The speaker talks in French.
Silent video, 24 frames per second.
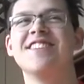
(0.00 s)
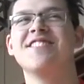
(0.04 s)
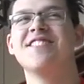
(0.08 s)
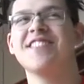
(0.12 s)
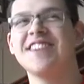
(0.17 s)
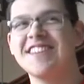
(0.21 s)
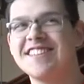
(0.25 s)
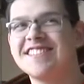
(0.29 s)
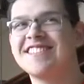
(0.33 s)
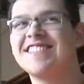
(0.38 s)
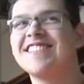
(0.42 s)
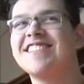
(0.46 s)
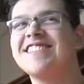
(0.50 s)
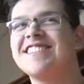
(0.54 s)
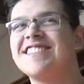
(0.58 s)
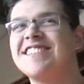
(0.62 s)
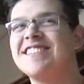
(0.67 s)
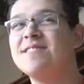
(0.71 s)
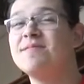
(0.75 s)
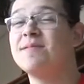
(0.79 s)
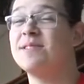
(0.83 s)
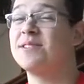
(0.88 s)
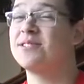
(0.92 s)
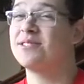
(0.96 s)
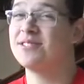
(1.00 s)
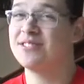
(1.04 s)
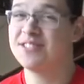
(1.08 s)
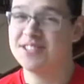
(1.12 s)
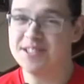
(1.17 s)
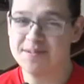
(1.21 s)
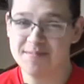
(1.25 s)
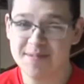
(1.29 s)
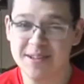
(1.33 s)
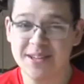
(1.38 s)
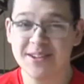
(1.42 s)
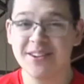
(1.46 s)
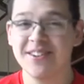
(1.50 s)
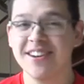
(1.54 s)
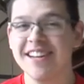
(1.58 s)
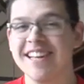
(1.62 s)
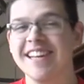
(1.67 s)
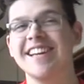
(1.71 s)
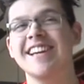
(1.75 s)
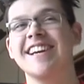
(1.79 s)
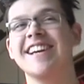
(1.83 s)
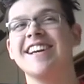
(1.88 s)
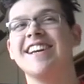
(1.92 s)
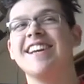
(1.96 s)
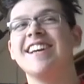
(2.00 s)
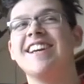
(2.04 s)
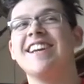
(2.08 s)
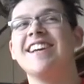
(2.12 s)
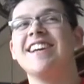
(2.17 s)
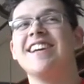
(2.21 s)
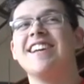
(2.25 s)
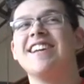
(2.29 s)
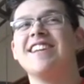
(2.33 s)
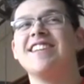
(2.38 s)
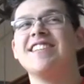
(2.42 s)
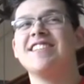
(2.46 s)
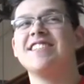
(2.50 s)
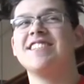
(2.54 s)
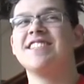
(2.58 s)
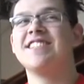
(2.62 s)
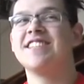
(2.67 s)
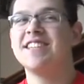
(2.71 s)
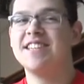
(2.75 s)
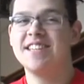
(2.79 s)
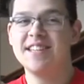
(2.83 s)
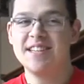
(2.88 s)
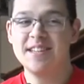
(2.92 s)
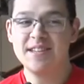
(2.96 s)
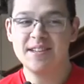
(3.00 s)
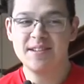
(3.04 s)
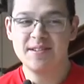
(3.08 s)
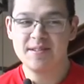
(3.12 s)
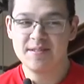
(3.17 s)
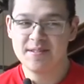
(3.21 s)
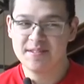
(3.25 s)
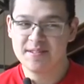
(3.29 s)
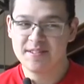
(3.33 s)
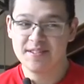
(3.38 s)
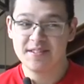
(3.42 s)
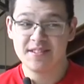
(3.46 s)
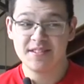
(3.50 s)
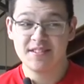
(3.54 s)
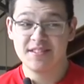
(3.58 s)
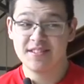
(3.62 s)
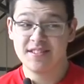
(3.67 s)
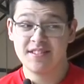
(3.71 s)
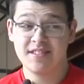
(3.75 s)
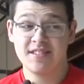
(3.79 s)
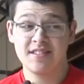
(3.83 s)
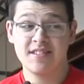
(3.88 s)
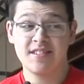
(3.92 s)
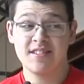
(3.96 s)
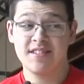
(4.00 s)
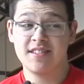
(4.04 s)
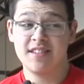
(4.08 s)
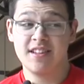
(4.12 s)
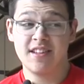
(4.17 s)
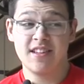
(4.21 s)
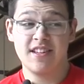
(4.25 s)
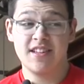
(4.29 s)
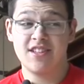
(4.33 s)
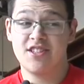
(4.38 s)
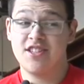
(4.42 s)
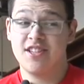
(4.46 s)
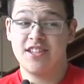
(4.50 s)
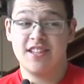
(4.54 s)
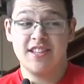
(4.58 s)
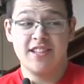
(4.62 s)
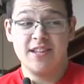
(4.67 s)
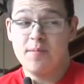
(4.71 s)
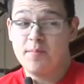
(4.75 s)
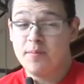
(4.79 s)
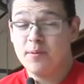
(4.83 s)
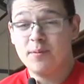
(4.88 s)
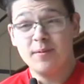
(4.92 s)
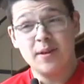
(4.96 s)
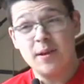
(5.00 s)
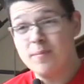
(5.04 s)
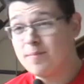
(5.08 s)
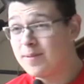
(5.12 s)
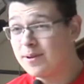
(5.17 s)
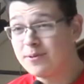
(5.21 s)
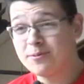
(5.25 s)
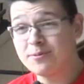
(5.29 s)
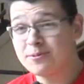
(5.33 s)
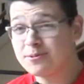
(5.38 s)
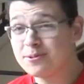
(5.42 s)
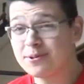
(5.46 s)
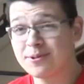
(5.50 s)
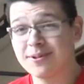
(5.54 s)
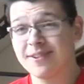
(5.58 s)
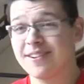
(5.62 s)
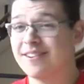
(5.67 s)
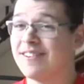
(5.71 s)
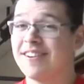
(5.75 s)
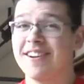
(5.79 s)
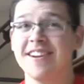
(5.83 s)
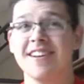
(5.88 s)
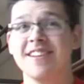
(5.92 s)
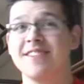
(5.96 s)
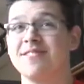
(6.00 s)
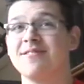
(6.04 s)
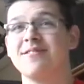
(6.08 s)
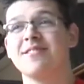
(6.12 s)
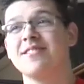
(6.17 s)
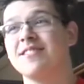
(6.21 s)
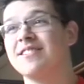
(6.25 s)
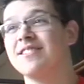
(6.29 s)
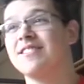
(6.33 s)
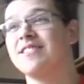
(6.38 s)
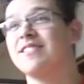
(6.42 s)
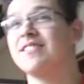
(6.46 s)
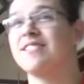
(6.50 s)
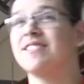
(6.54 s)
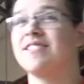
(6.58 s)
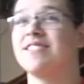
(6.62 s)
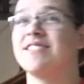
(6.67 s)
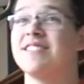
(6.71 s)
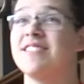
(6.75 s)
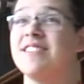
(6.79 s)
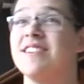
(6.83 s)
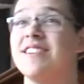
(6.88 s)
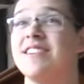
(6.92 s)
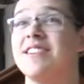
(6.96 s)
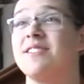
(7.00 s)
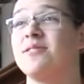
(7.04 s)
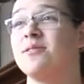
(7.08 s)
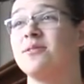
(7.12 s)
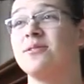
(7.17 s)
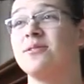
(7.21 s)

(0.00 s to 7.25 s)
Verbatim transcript: je vais rester ici parce que j'ai mes collègues, j'ai il y, a plein de couteaux, voilà. Donc euh, ça, étant